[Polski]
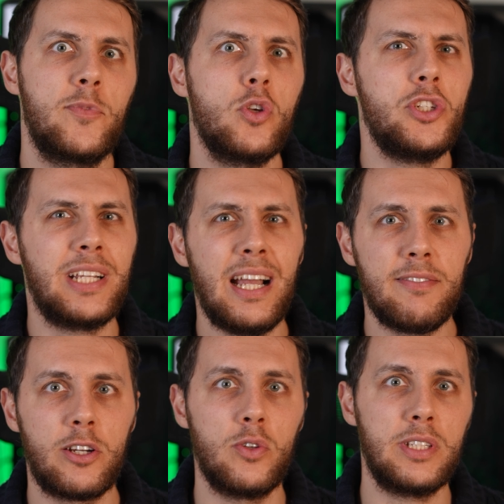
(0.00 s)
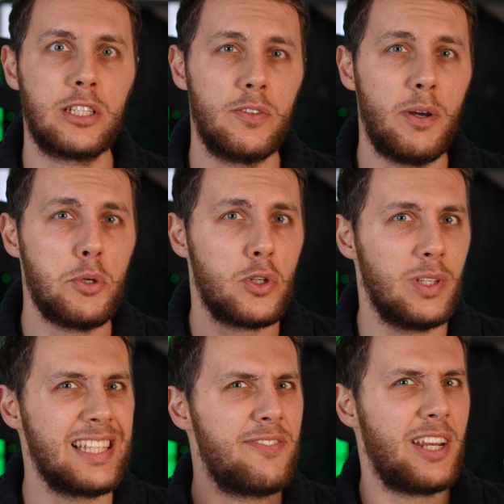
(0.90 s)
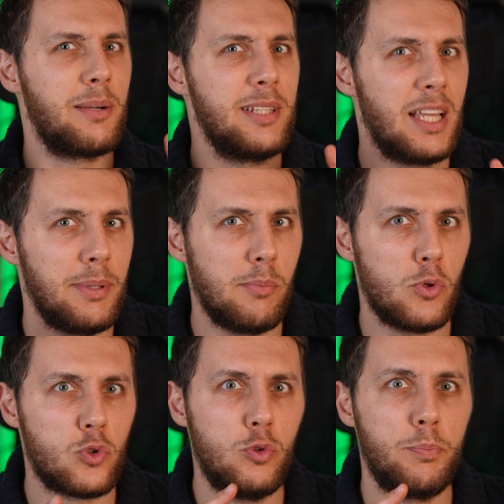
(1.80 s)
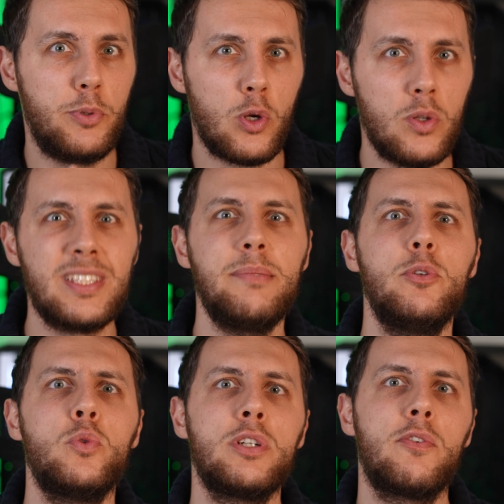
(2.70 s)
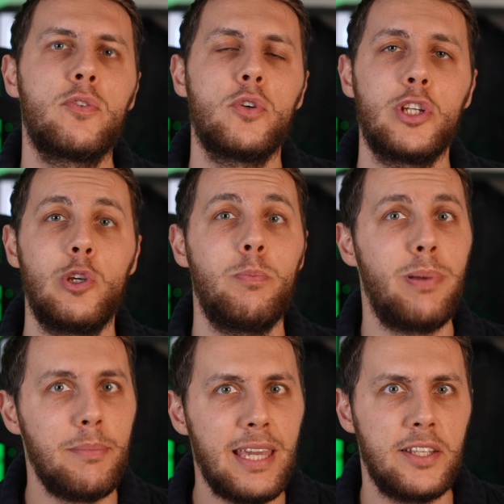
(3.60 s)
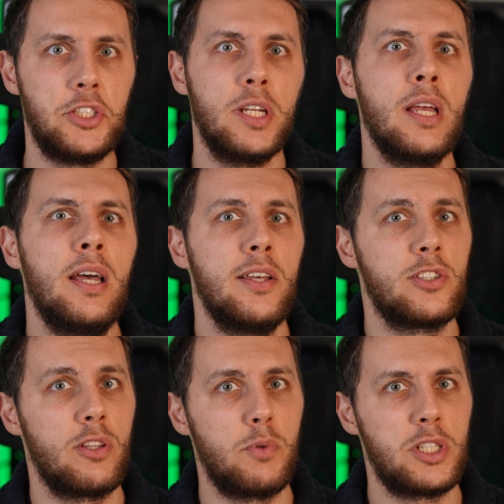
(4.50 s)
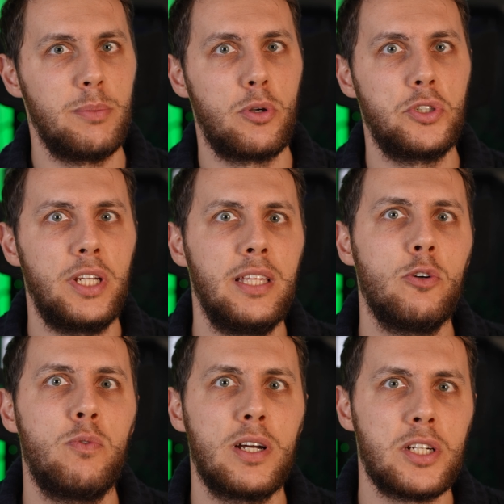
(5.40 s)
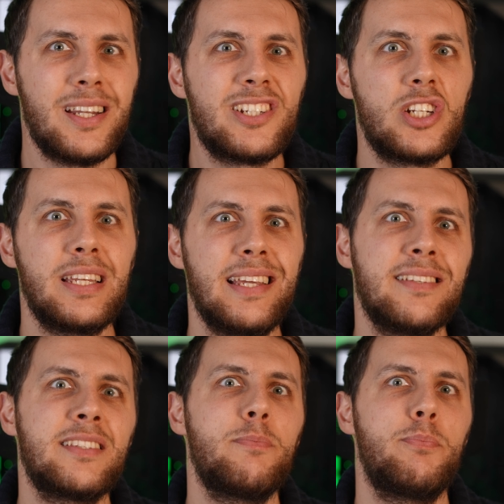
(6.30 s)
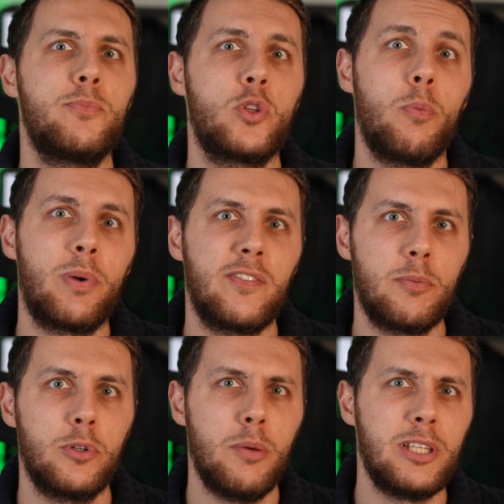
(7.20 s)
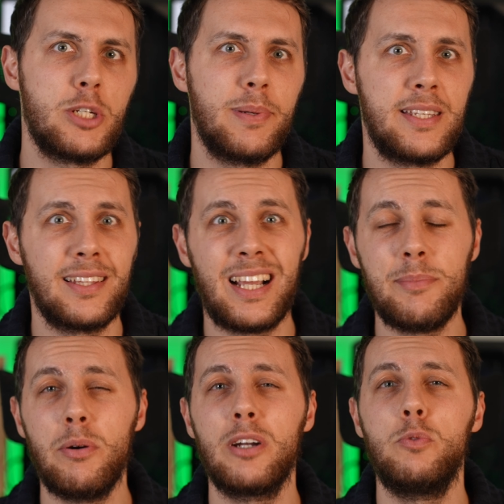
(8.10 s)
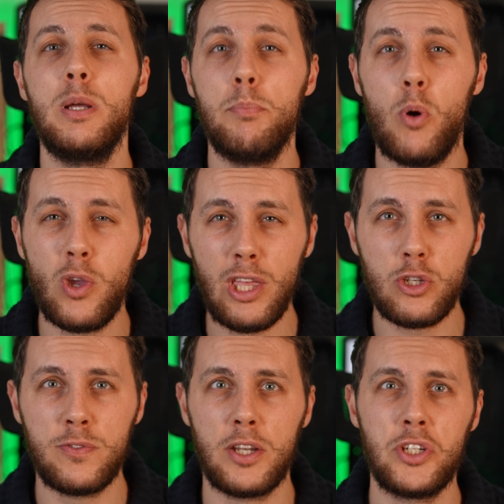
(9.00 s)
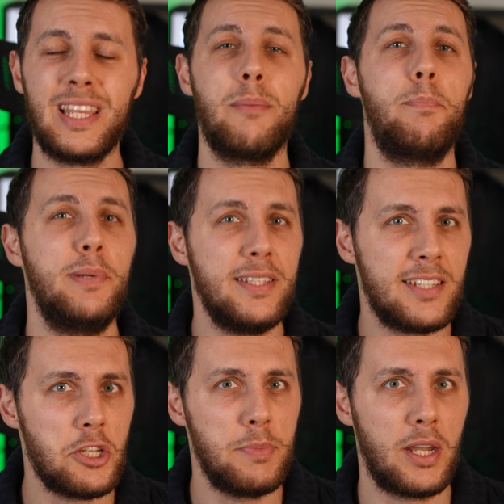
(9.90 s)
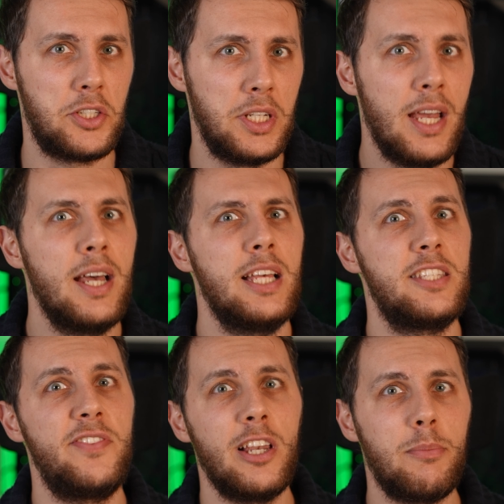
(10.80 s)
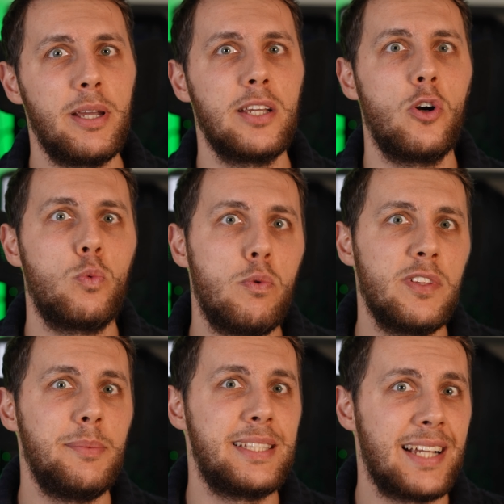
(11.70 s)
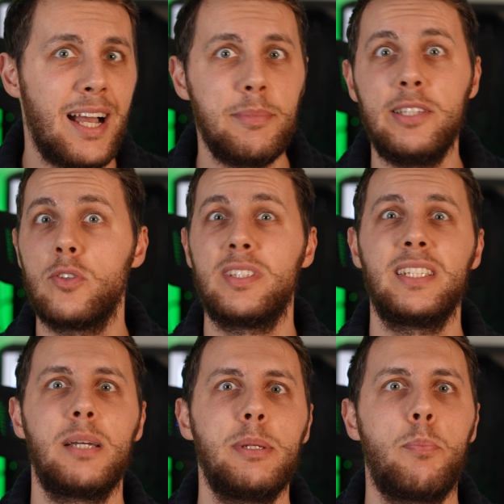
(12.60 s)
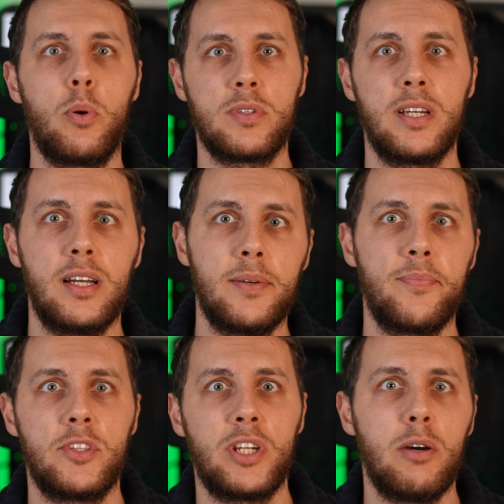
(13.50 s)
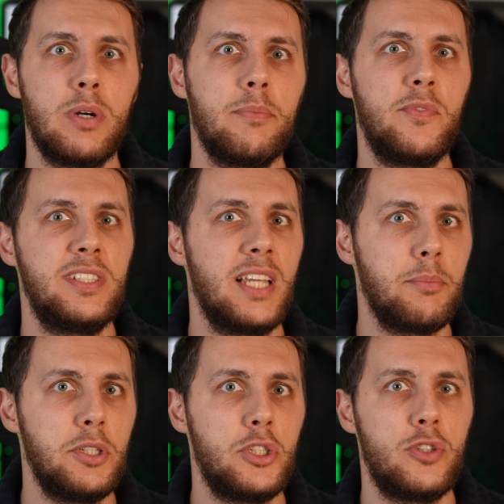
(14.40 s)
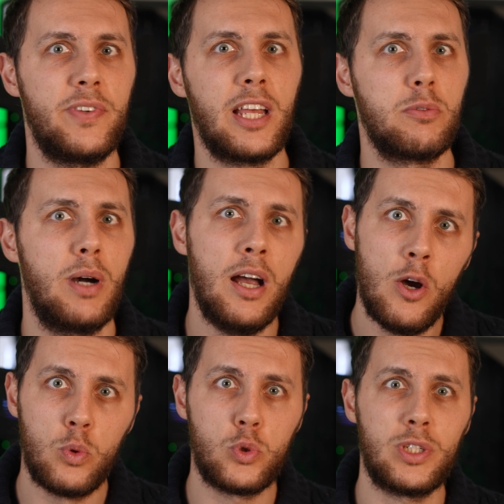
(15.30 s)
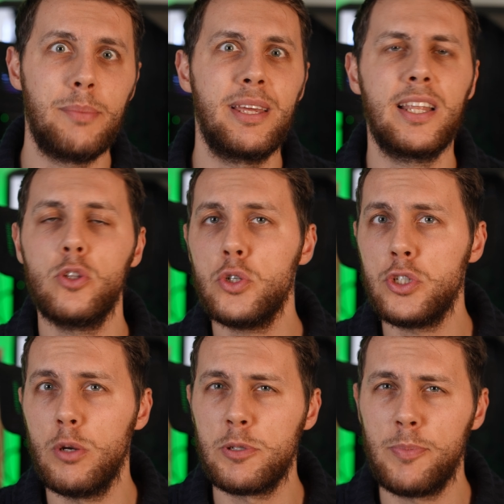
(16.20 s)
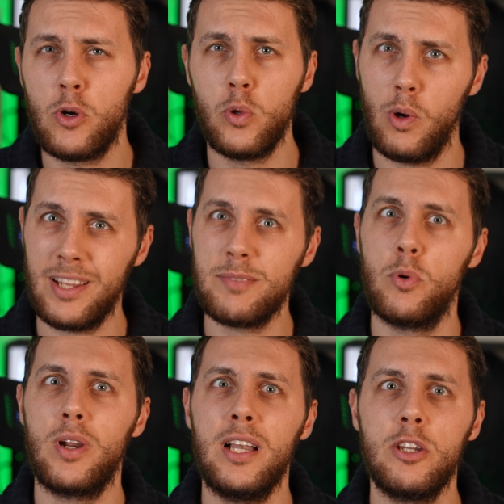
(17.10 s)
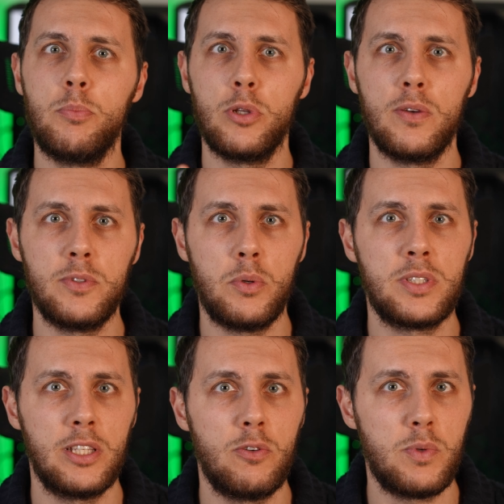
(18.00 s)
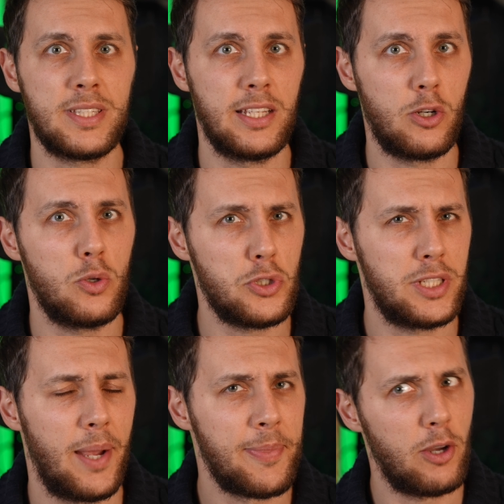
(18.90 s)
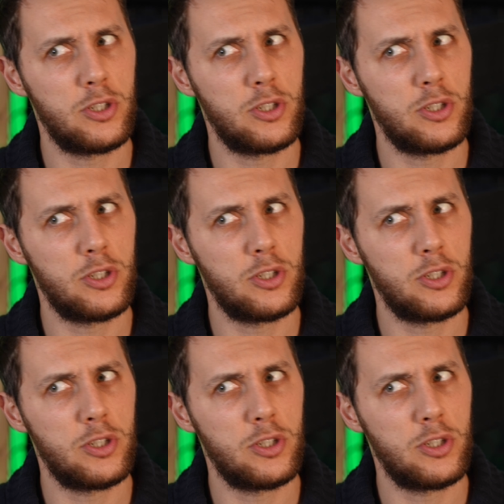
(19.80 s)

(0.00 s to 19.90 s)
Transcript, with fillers: Co ciekawe, kontaktowały się one z fragmentami mózgu biorącymi udział w tworzeniu pamięci. Stąd właśnie George uważa, że jest to prawdopodobne, że pacjentka miała głębokie doświadczenia bliskiej śmierci z wieloma jego głównymi cechami, doznaniami poza ciałem, wizjami światła, uczuciami radości lub spokoju oraz moralną ponowną oceną własnego życia.